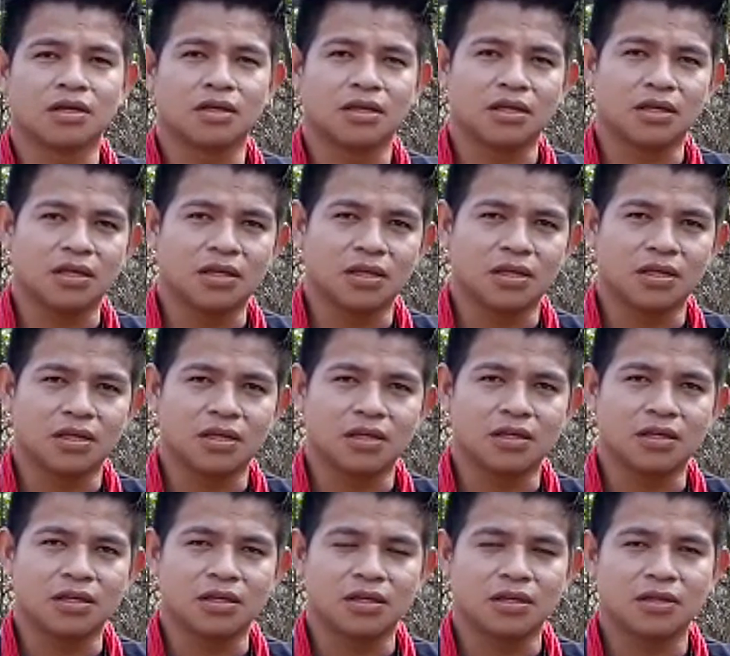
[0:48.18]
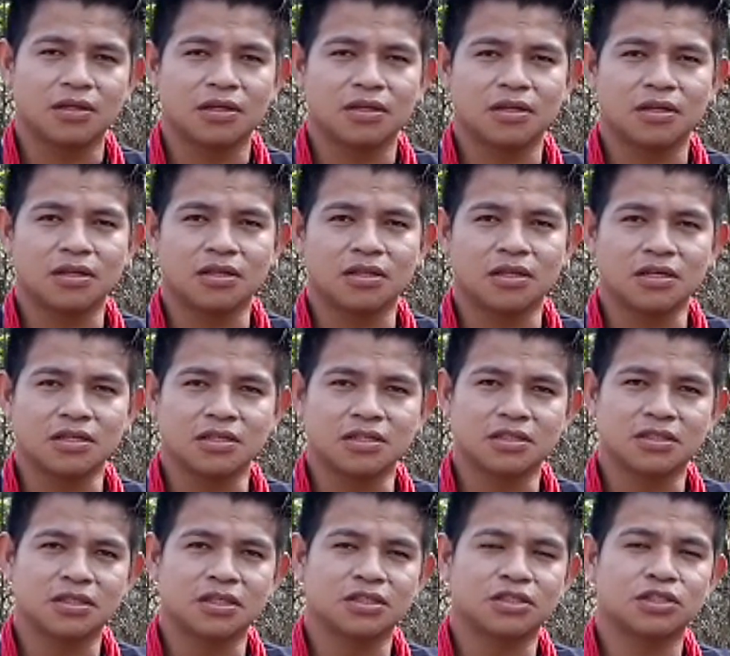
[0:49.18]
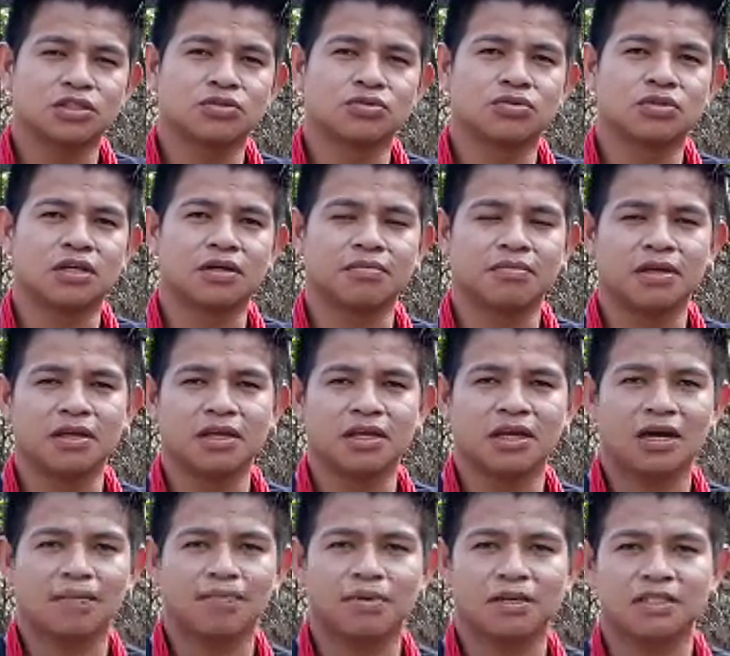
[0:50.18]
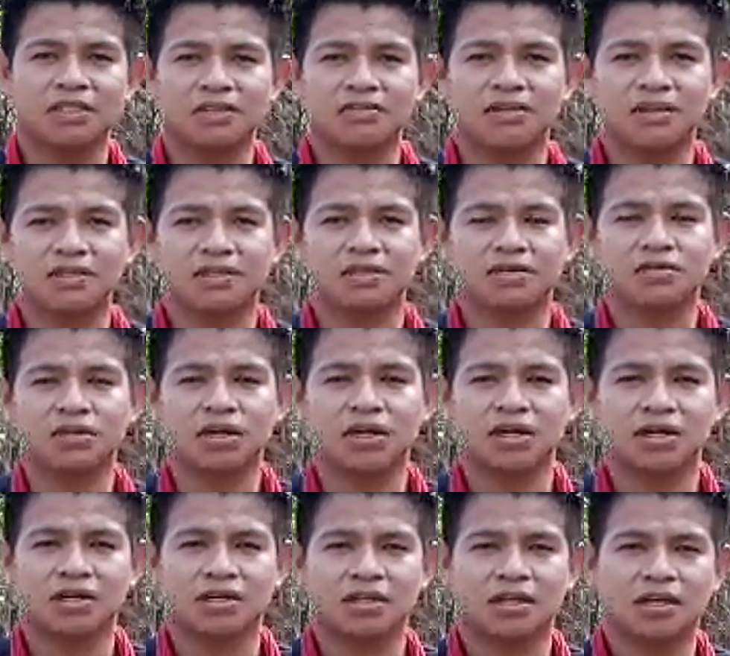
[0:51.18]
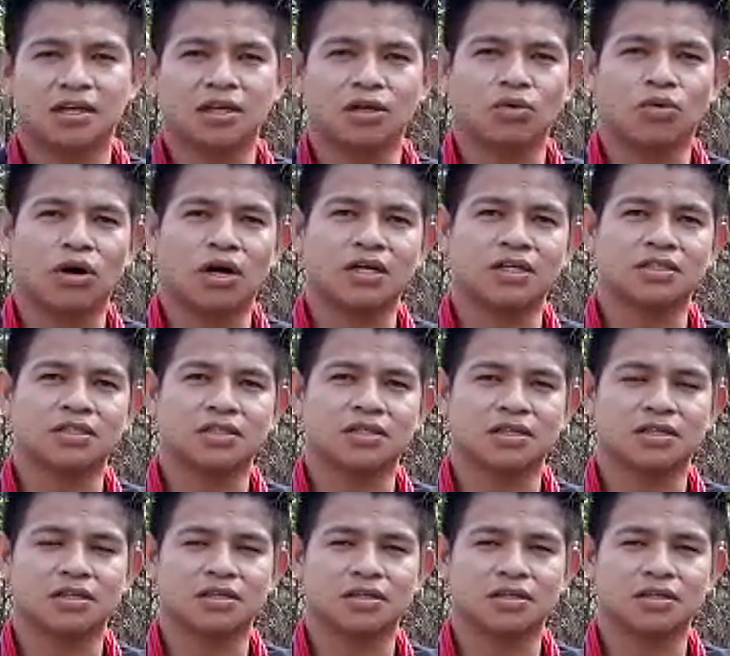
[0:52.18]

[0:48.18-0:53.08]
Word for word: E, e nesse sentido também que a preservação da, da linguagem